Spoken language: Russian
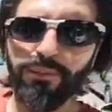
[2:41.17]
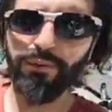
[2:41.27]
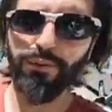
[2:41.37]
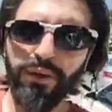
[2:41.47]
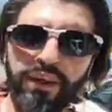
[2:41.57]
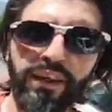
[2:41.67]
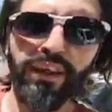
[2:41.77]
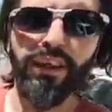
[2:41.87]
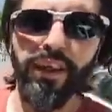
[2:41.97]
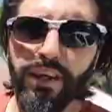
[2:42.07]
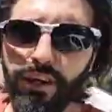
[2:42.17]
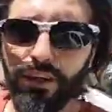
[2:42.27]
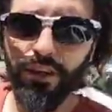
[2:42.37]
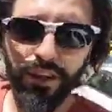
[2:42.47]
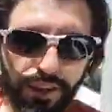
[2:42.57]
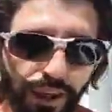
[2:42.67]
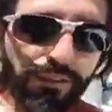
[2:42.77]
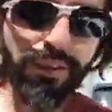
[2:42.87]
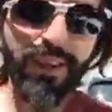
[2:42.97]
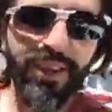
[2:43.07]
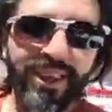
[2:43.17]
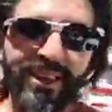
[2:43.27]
бы только недавно я